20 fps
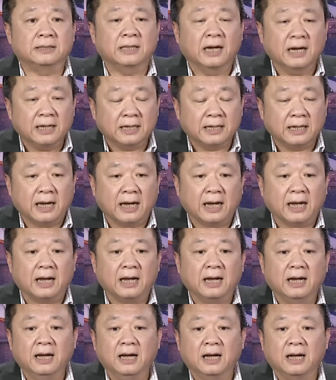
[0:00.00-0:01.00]
tất
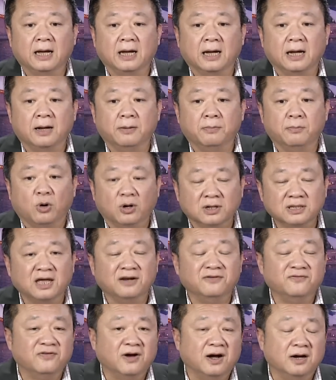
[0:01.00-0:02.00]
cả à, mọi
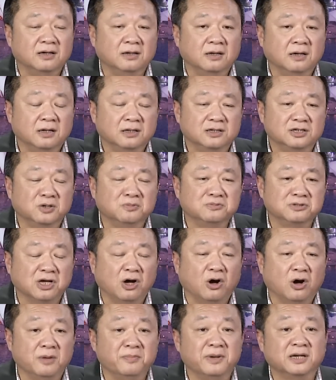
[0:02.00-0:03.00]
thành phần trong xã
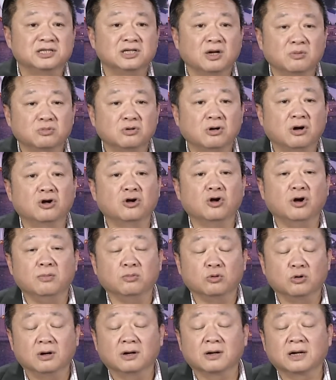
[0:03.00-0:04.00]
hội mà trong đó
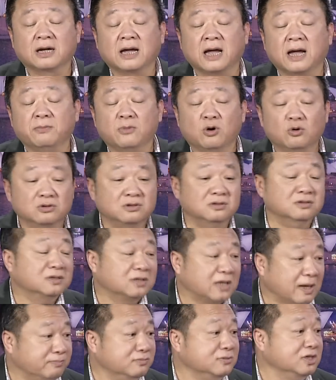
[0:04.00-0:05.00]
gồm có cả bộ trưởng
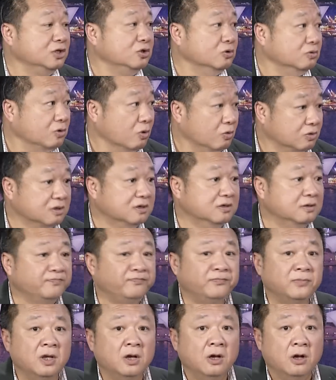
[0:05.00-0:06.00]
thậm chí chủ thủ tướng
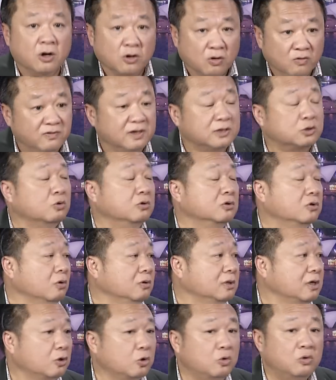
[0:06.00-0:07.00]
cũng phải tuân
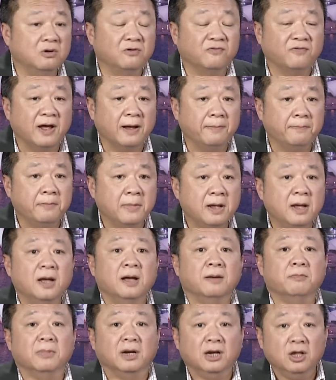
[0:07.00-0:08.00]
thủ theo đúng luật pháp
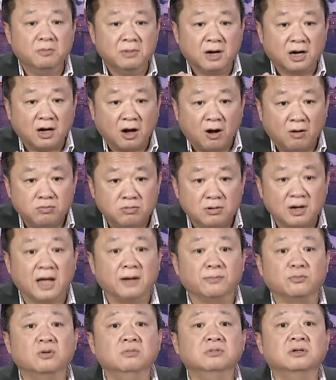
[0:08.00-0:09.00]
mà nếu mà không
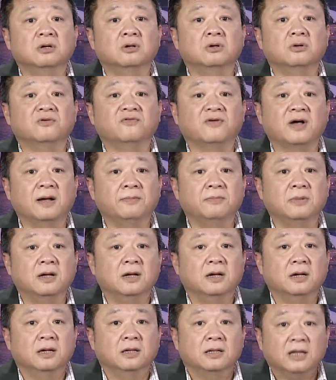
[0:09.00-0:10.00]
làm đúng theo luật pháp
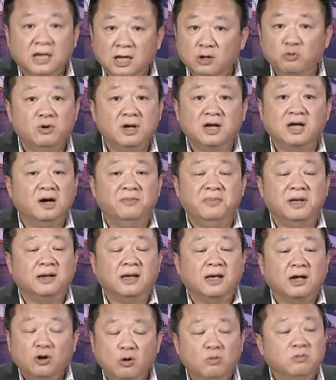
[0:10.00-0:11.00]
thì cái nguy cơ bị
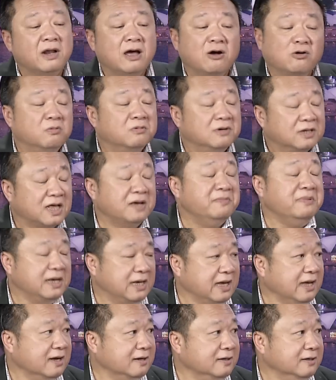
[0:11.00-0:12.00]
kiện lúc nào cũng có thể bị
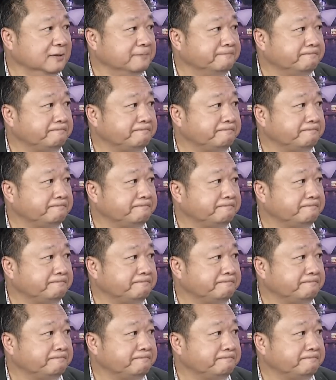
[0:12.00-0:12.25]
kiện được